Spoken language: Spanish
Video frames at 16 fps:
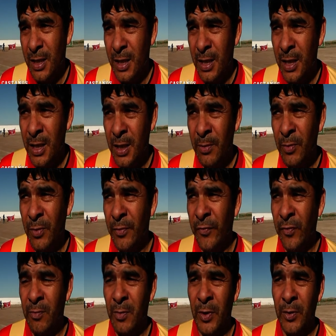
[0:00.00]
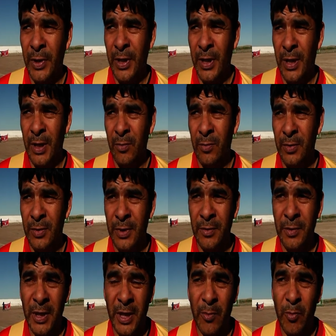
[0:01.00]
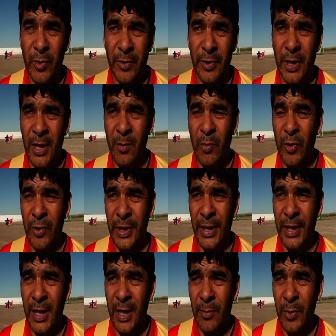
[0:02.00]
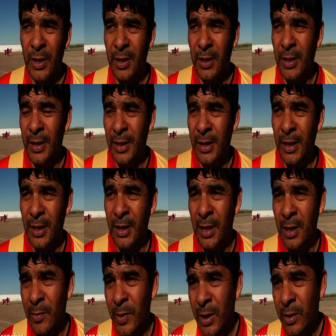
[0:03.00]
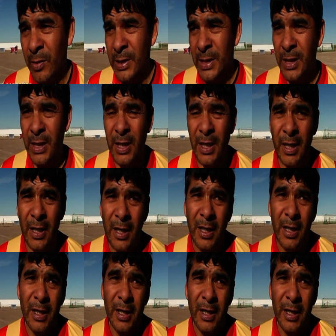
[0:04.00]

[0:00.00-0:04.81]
y hemos formado este, un, equipo, digamos, que está bien este, equilibrado, así que